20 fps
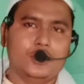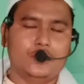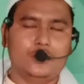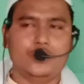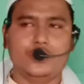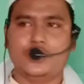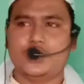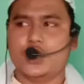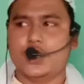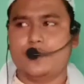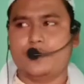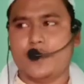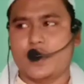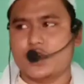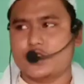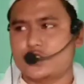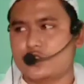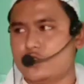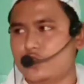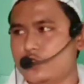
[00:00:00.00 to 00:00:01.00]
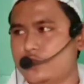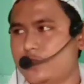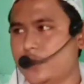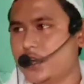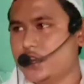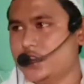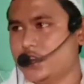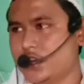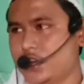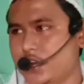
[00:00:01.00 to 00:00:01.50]
দুই চার পাঁচ
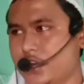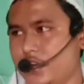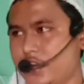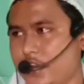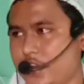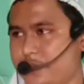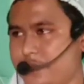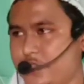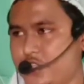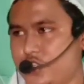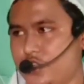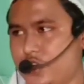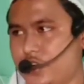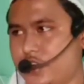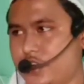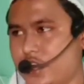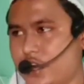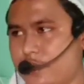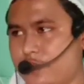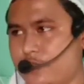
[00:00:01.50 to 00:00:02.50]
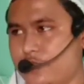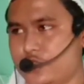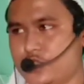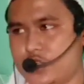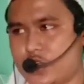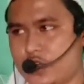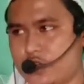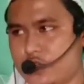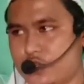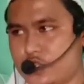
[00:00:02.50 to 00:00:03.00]
খুদ্া দিয়ে এ বিষয়টা
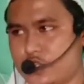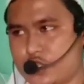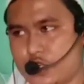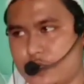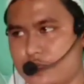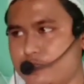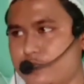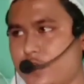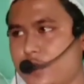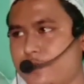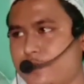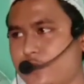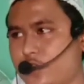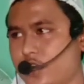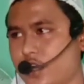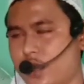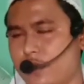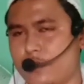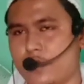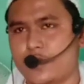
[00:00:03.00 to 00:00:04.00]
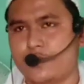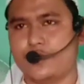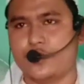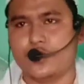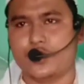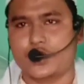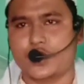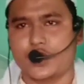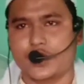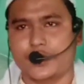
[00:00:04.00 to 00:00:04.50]
বোঝানো সম্ভব নয় আমার
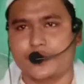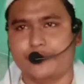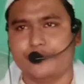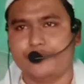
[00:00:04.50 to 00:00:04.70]
পক্ষে